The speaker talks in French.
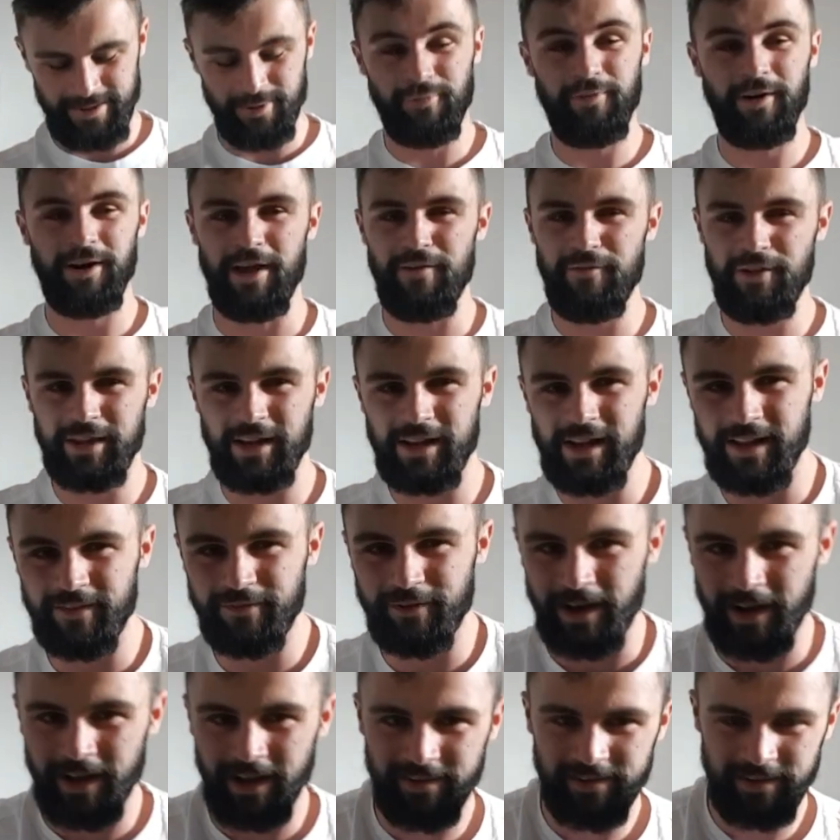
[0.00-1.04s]
donc voilà, évitez de la
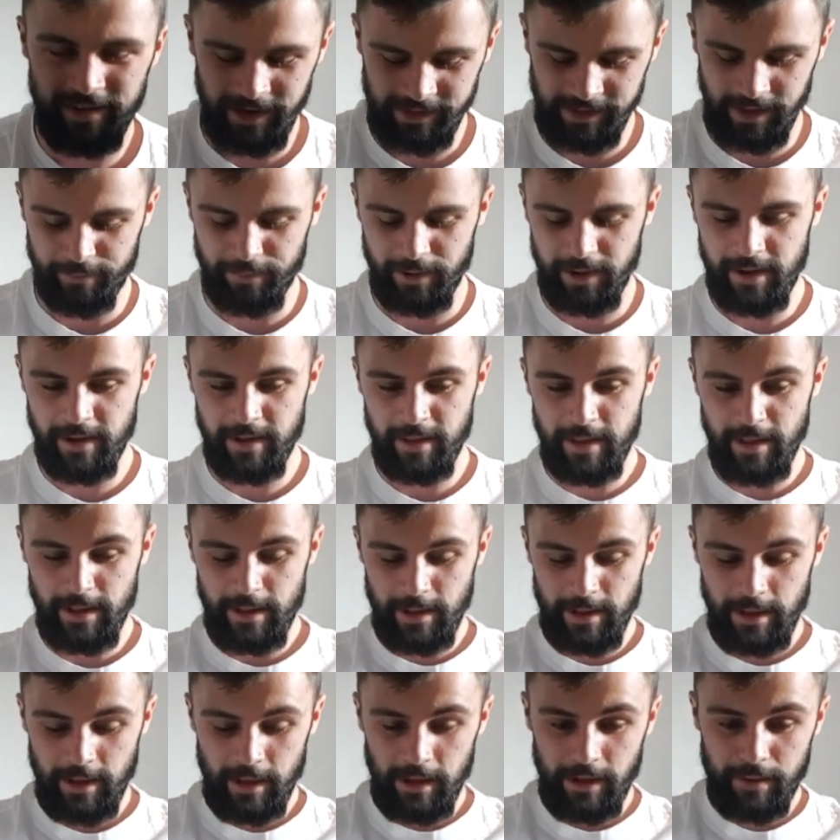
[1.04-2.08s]
fracasser, la taper.
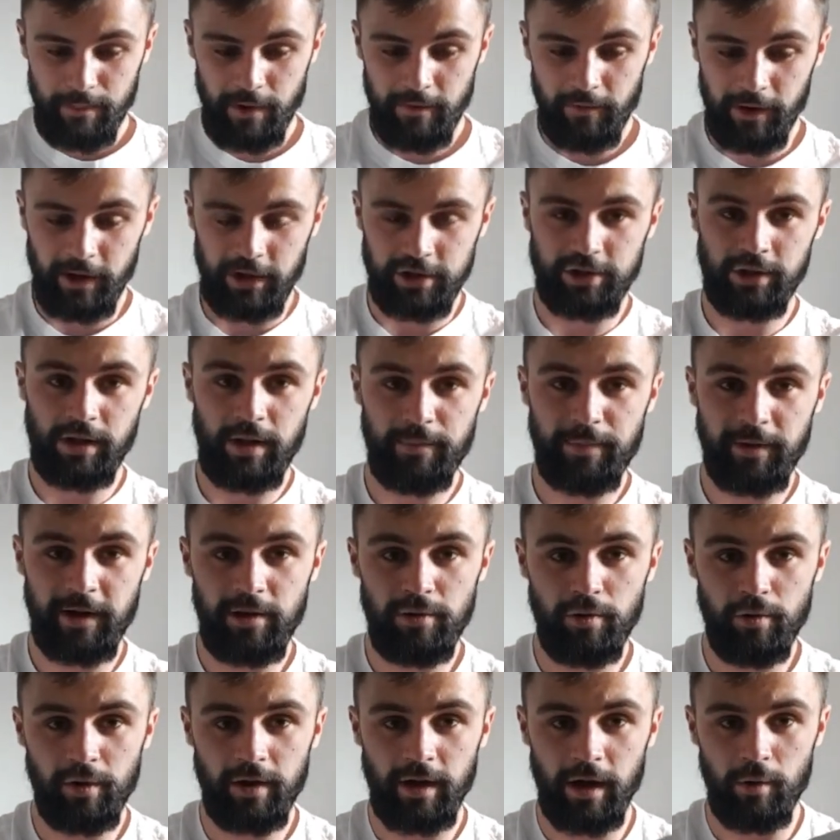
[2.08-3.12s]
Mais voilà, j'en ai pris
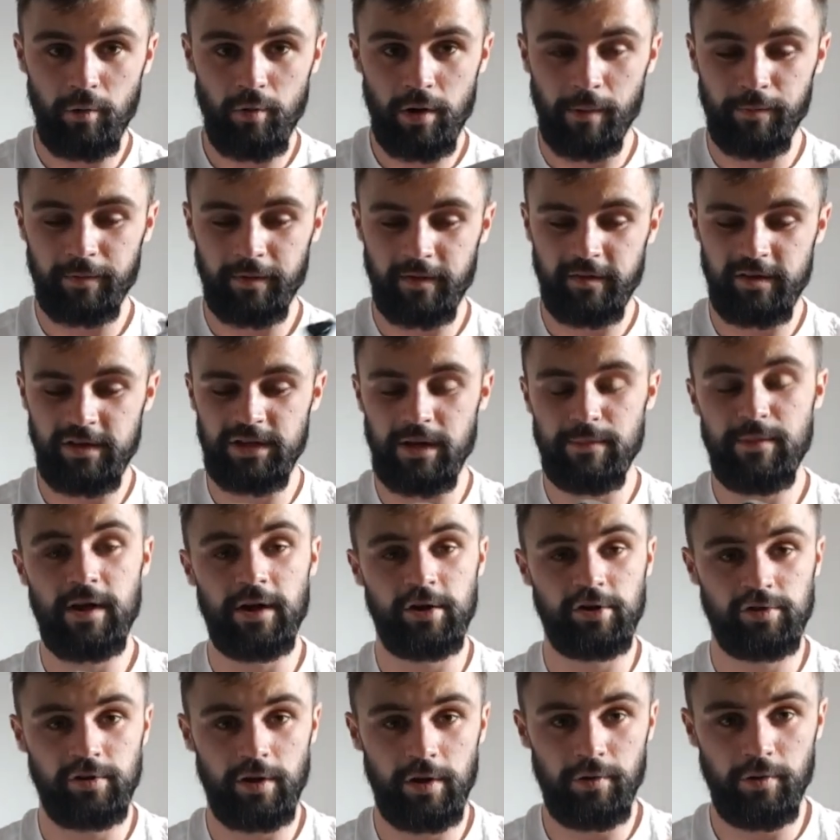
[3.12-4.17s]
deux au cas où, comme ça, si jamais il y
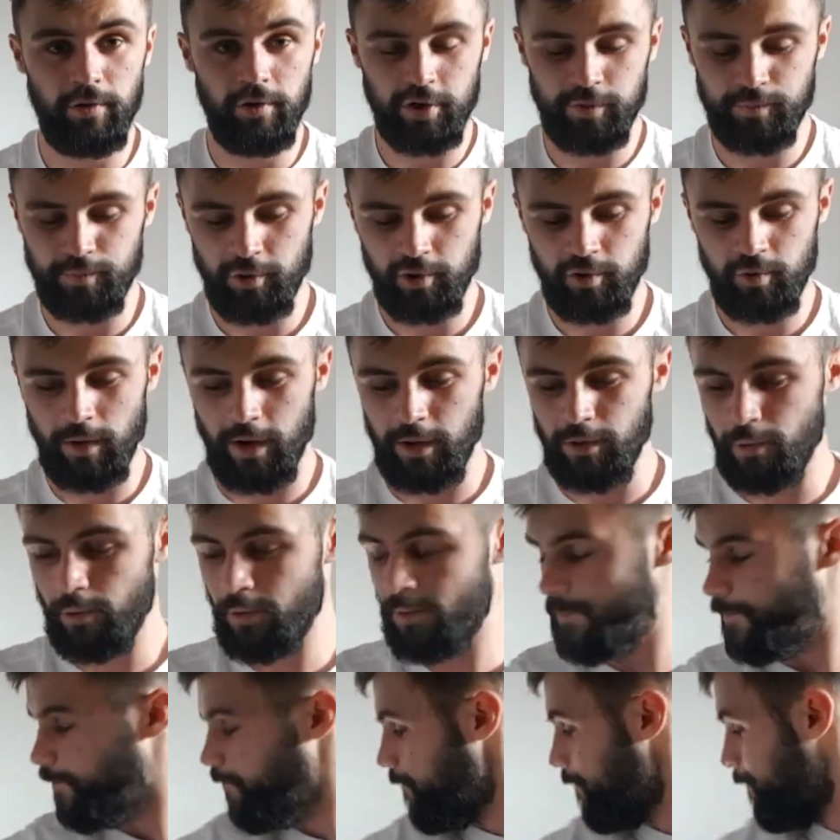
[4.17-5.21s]
a un jeu à deux, je peux jouer à
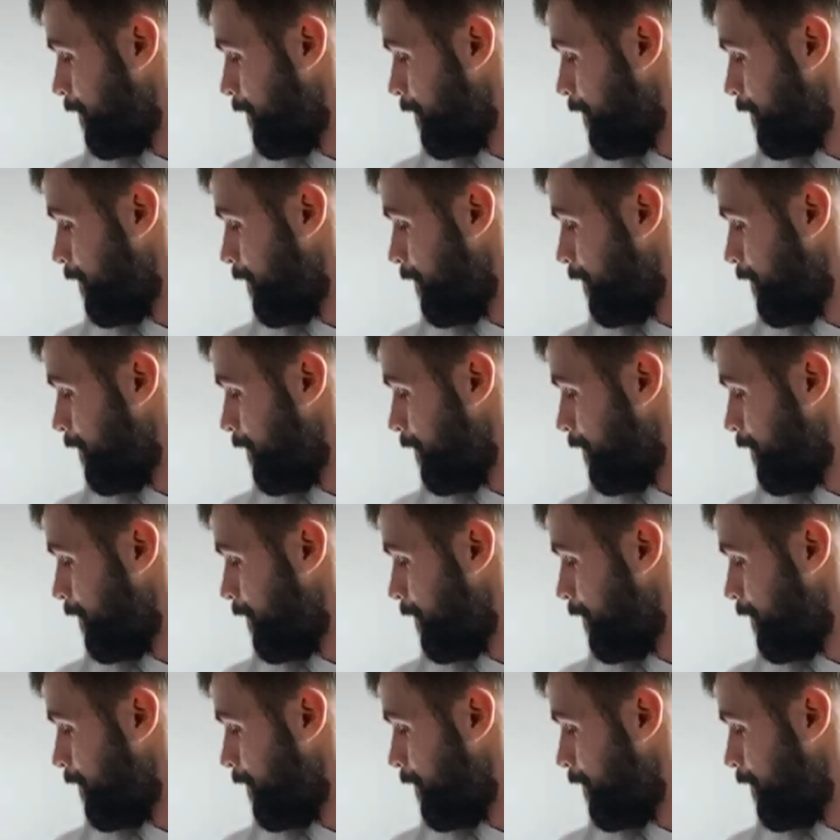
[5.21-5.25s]
deux.